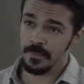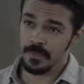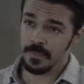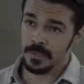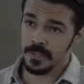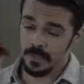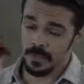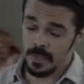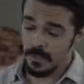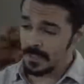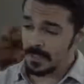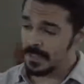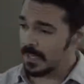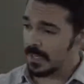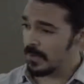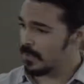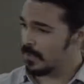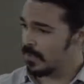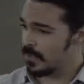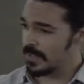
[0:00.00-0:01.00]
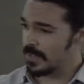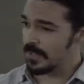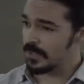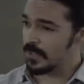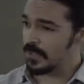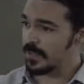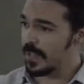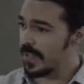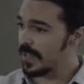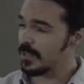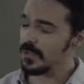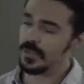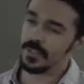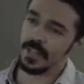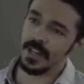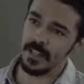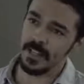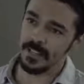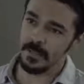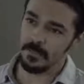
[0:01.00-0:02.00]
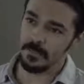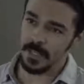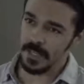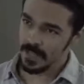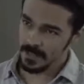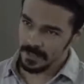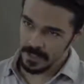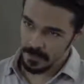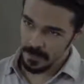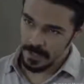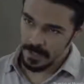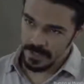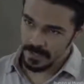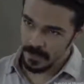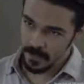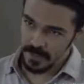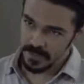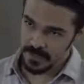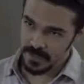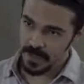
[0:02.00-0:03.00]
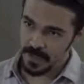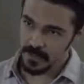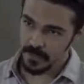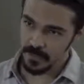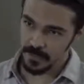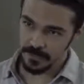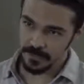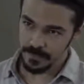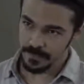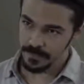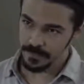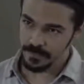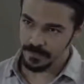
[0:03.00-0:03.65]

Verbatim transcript: Seguramente era uno de los tantos narcos que cazan migrantes para secuestrarlos.